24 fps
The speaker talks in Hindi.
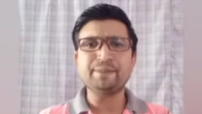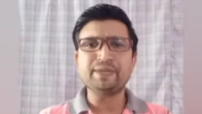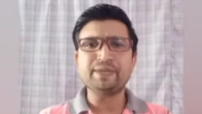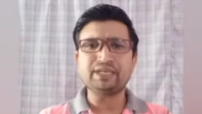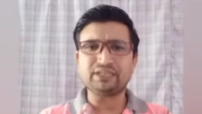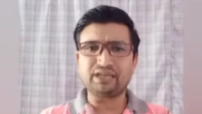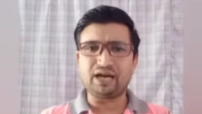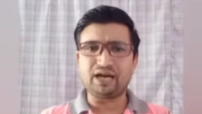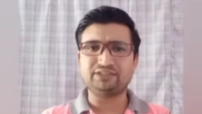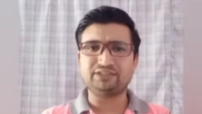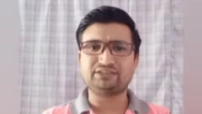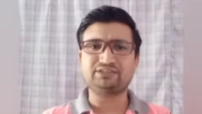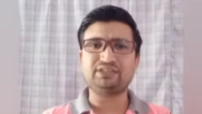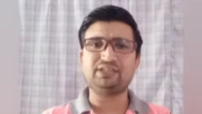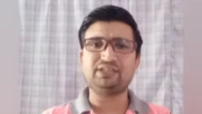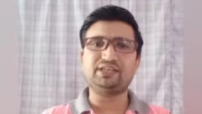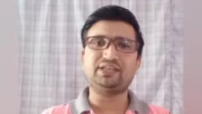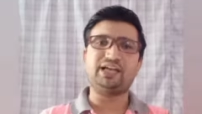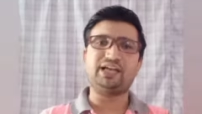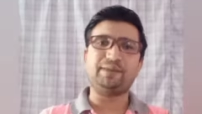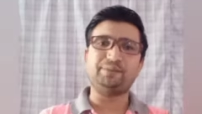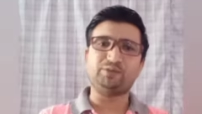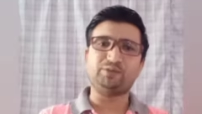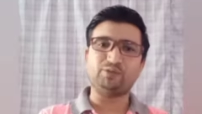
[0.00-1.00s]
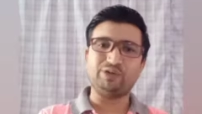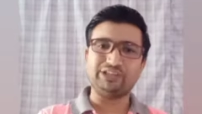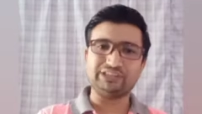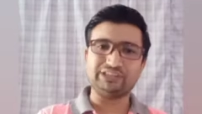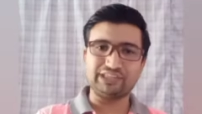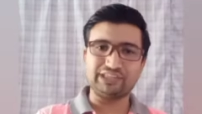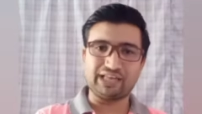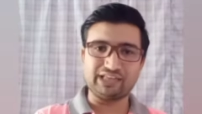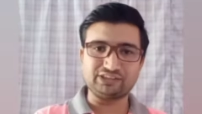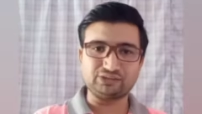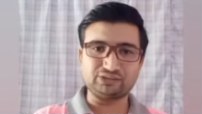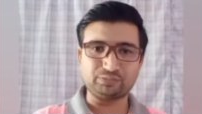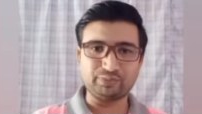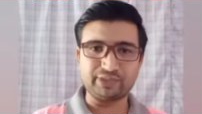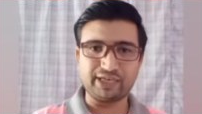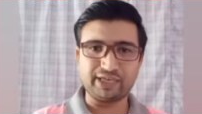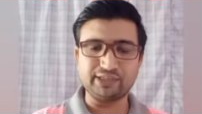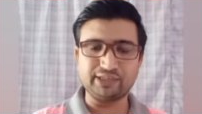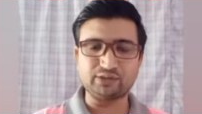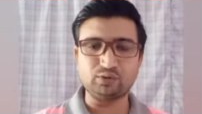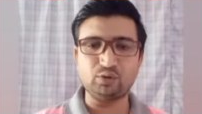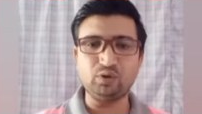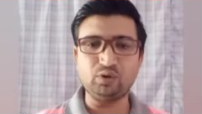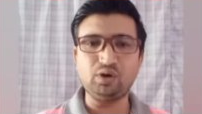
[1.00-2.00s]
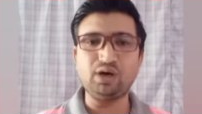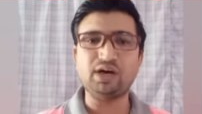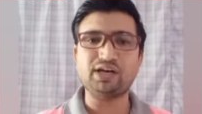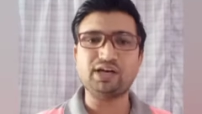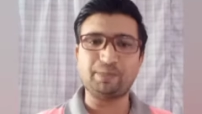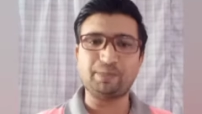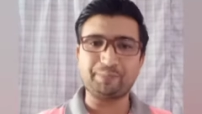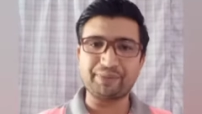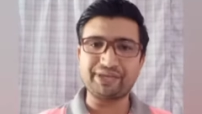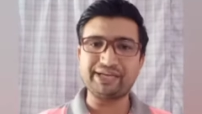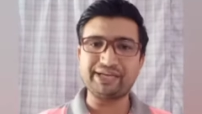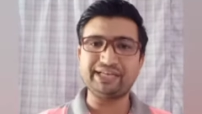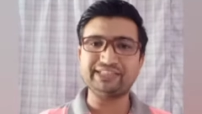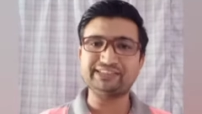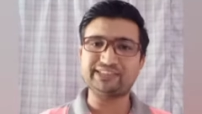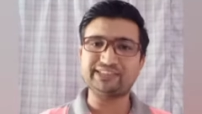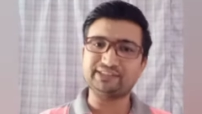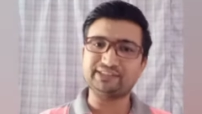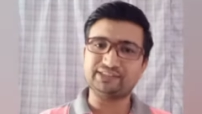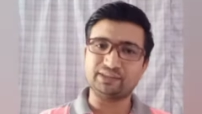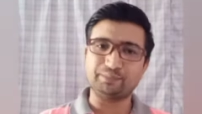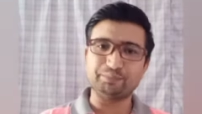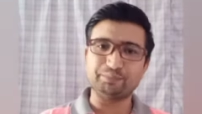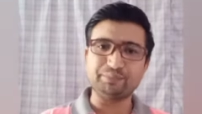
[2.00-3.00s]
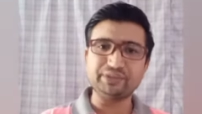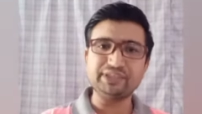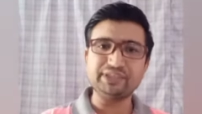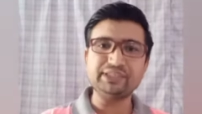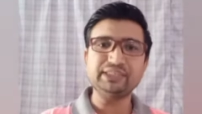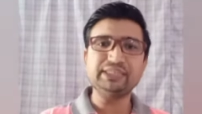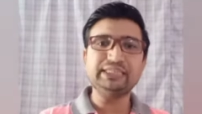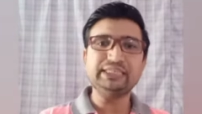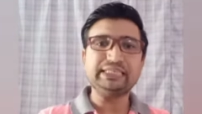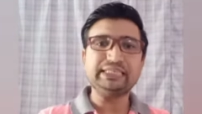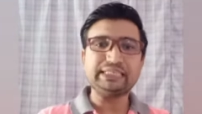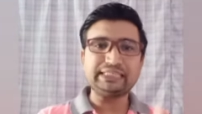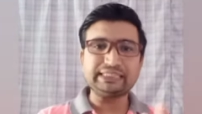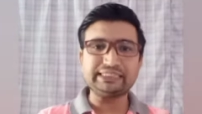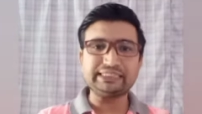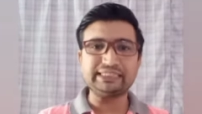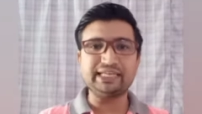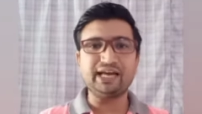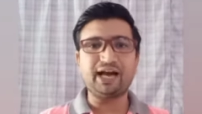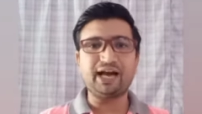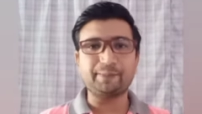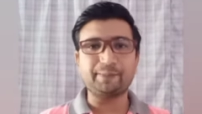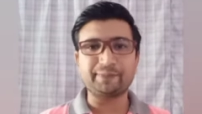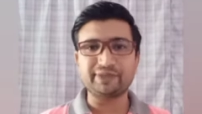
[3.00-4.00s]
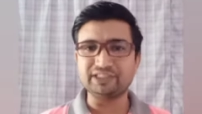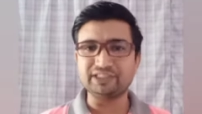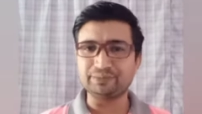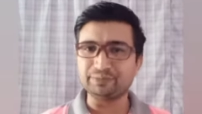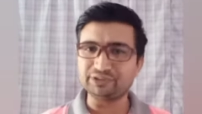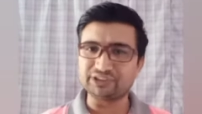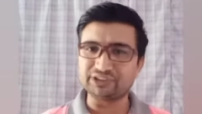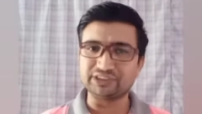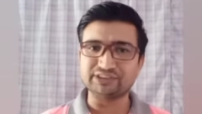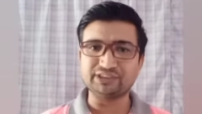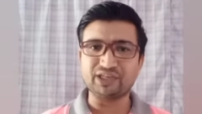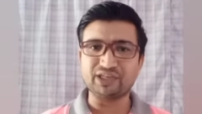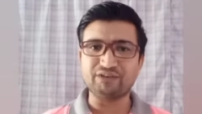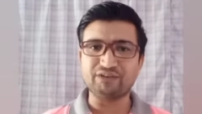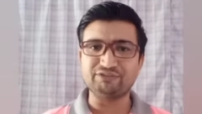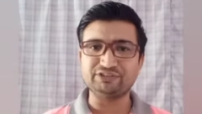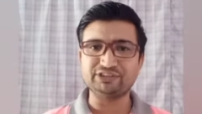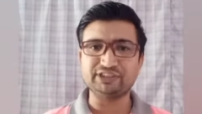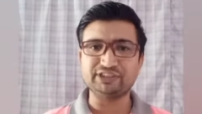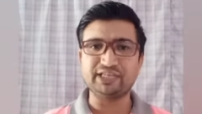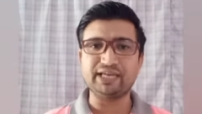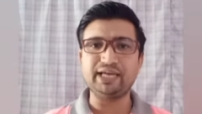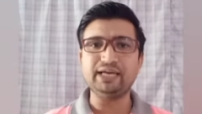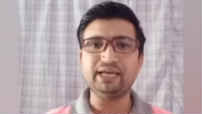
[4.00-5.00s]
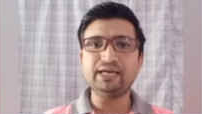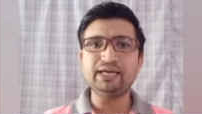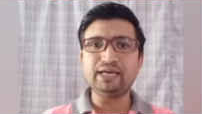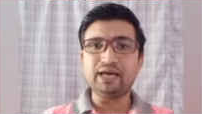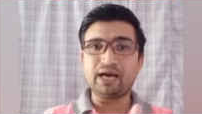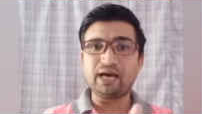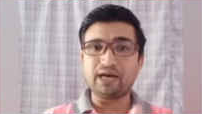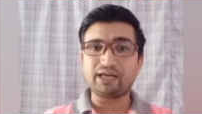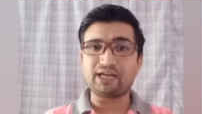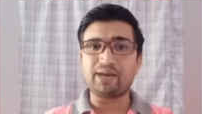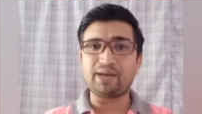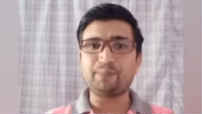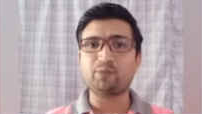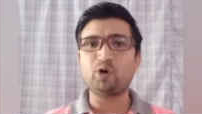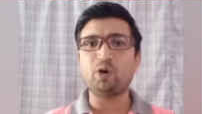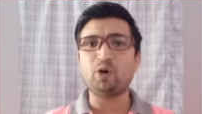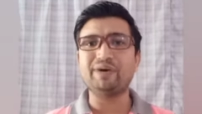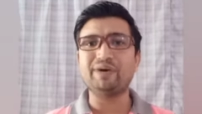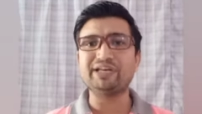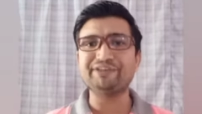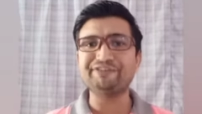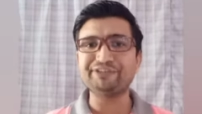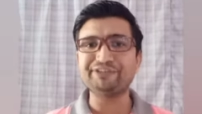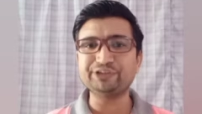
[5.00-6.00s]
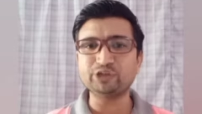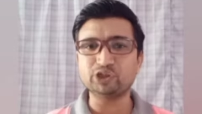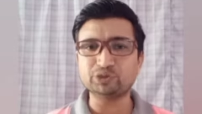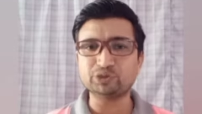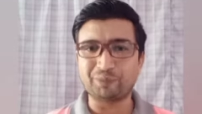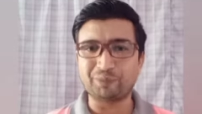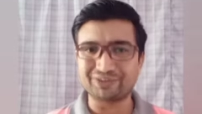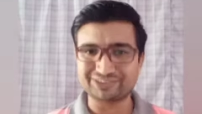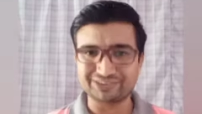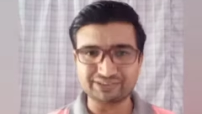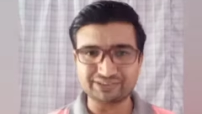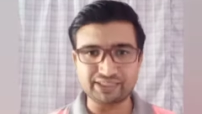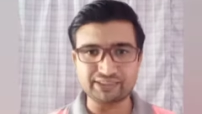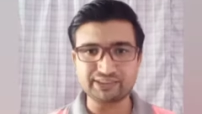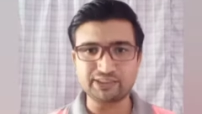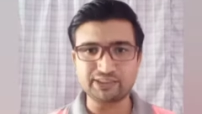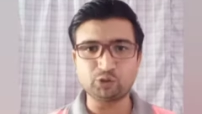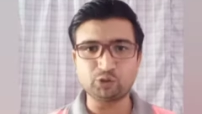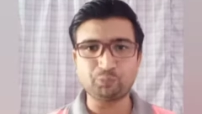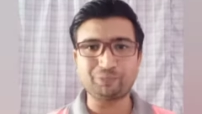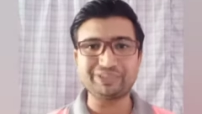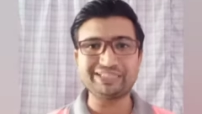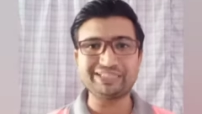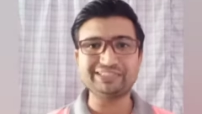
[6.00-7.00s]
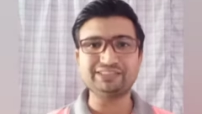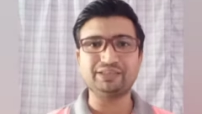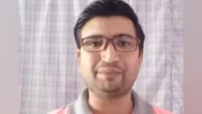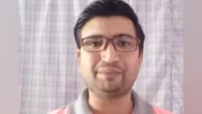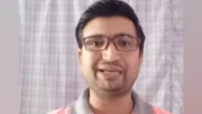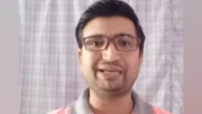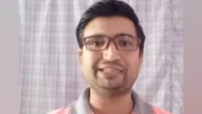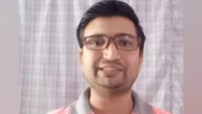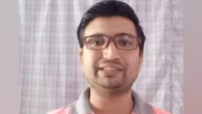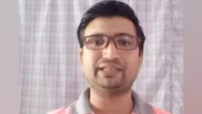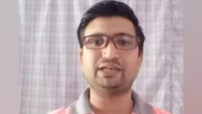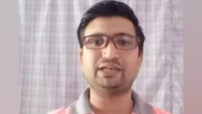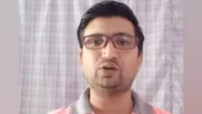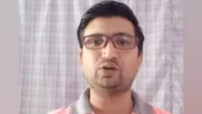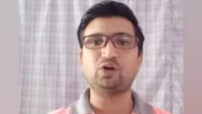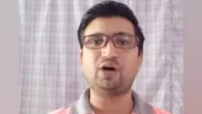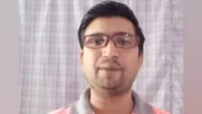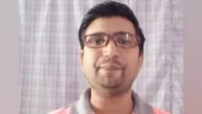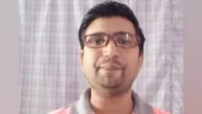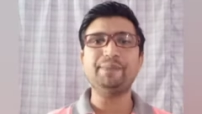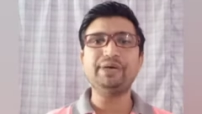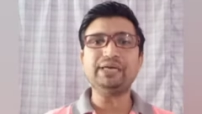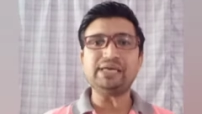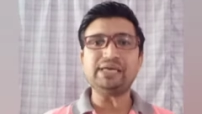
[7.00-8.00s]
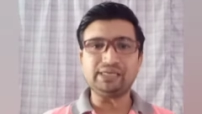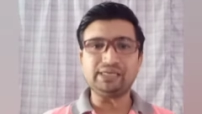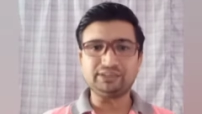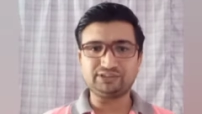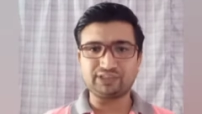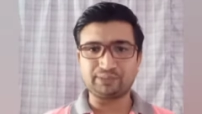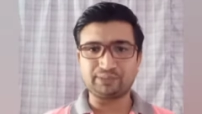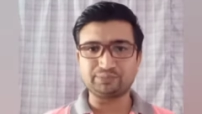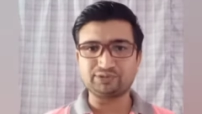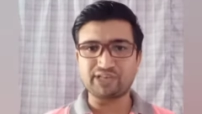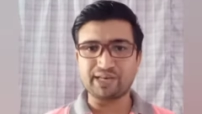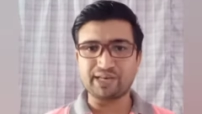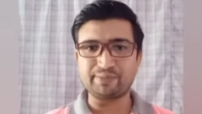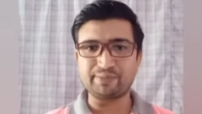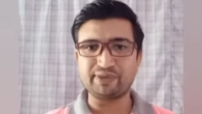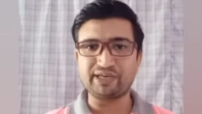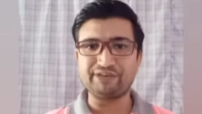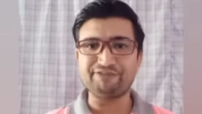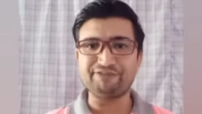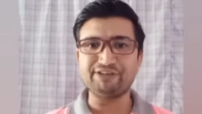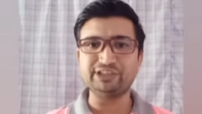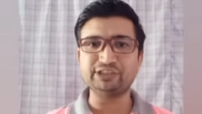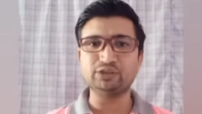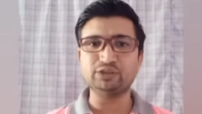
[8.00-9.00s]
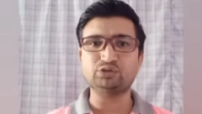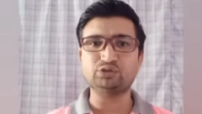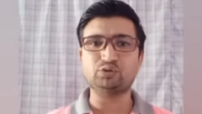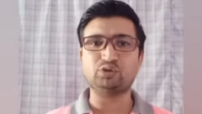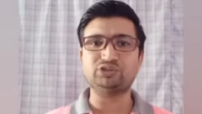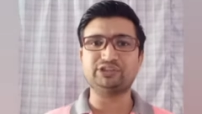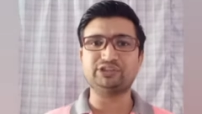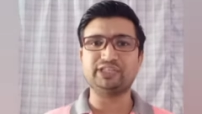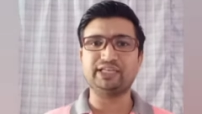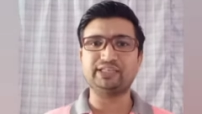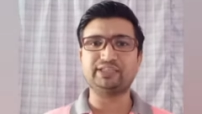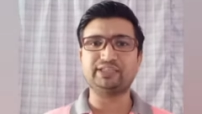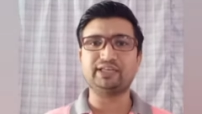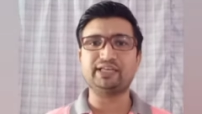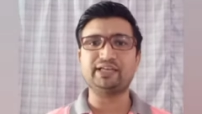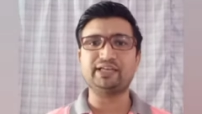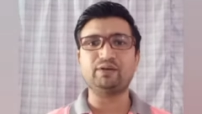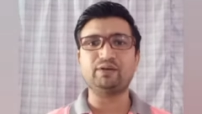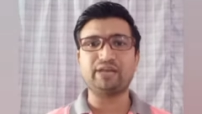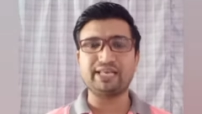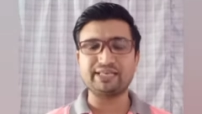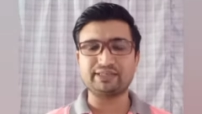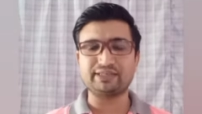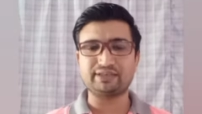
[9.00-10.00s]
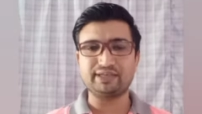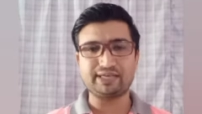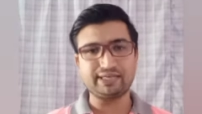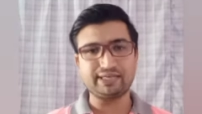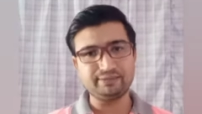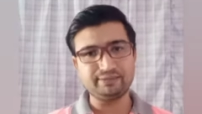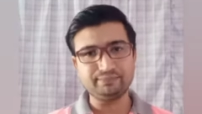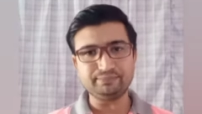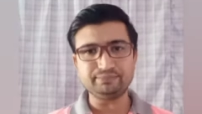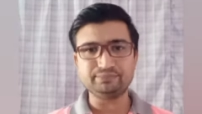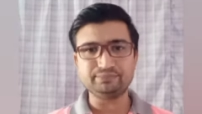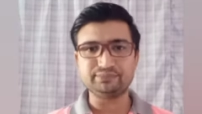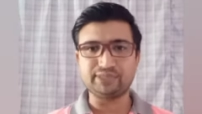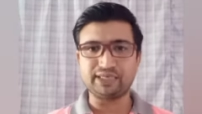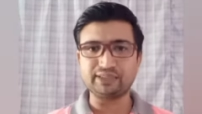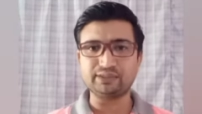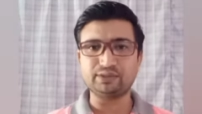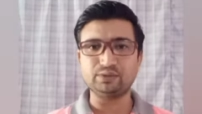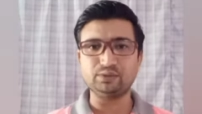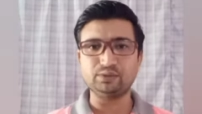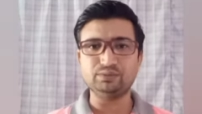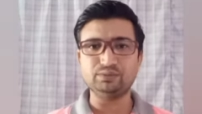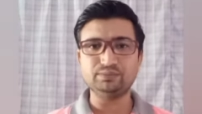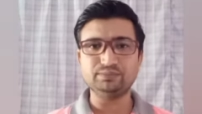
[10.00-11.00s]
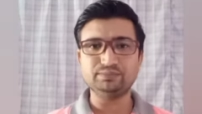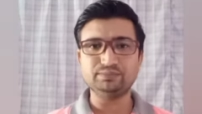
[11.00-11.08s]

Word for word: खासकर अगर आप ट्वेल्थ क्लास में हैं तो अगर आप पेरेंट्स हैं तब भी ये आपके लिए भी चिंता का विषय है अगर आपको हमारी वीडियोस पसंद आती है तो प्लीज़ हमारे चैनल को आप सब्सक्राइब करें वीडियोस को शेयर करें और लाइक करें थैंक यू